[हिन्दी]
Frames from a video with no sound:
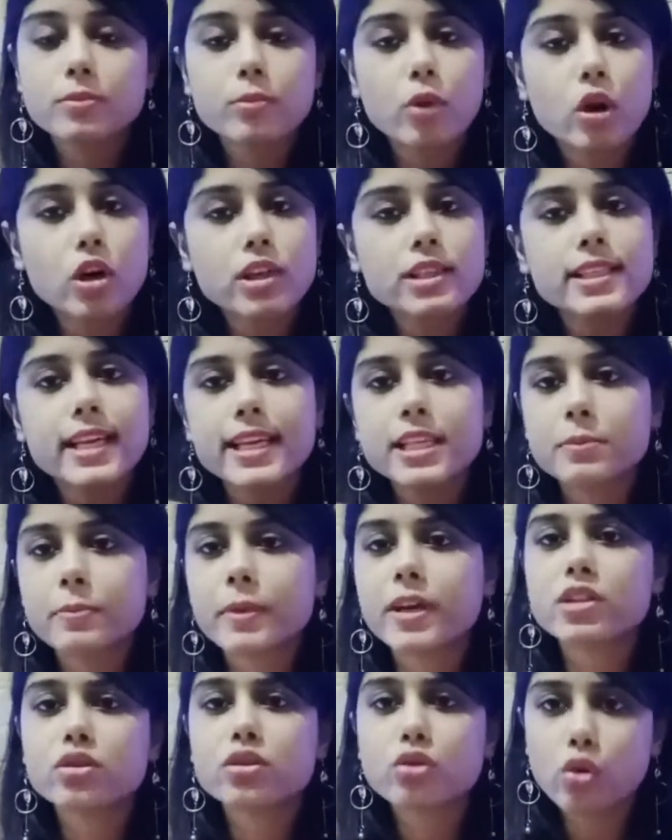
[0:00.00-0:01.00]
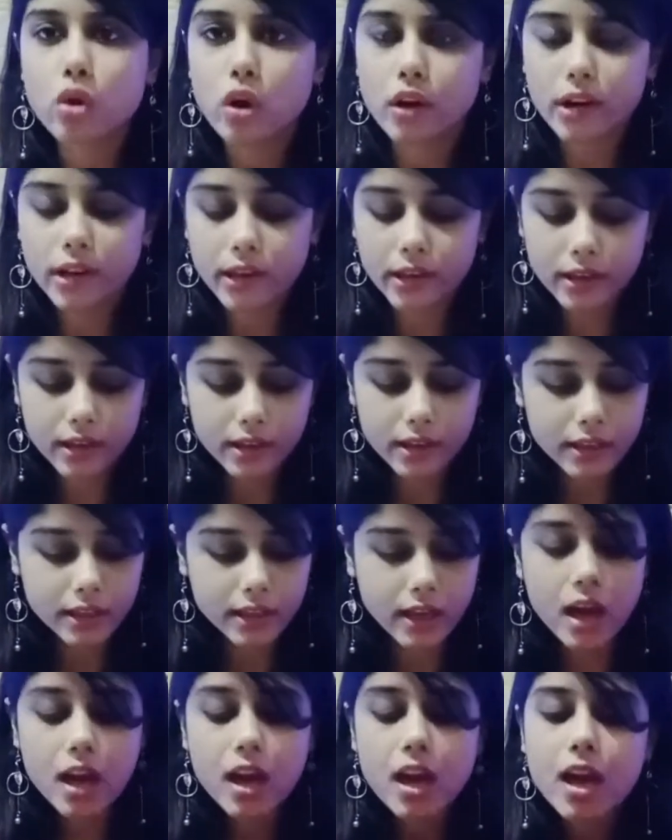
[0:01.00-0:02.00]
स्मॉल साइज़ पे इसको ऑर्डर कर
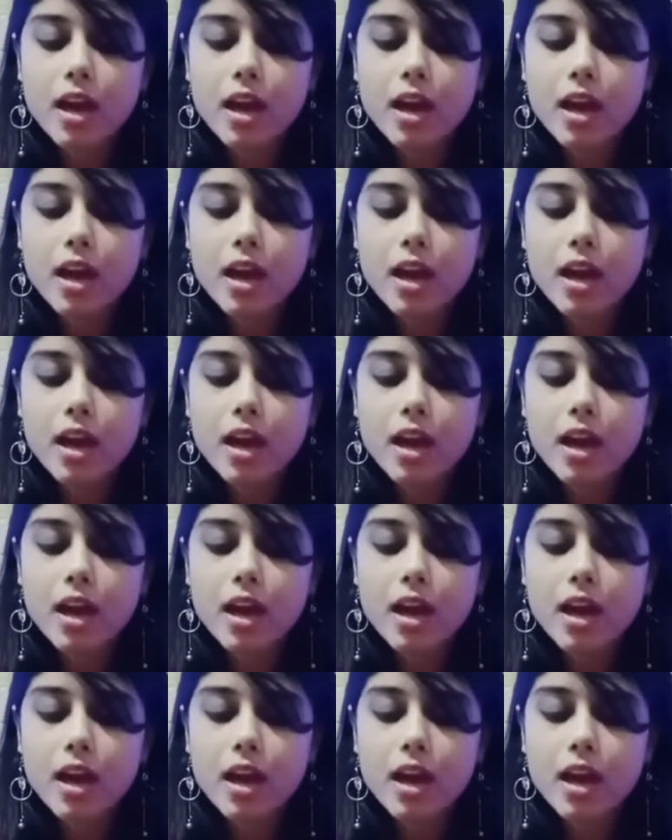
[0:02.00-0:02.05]
दिया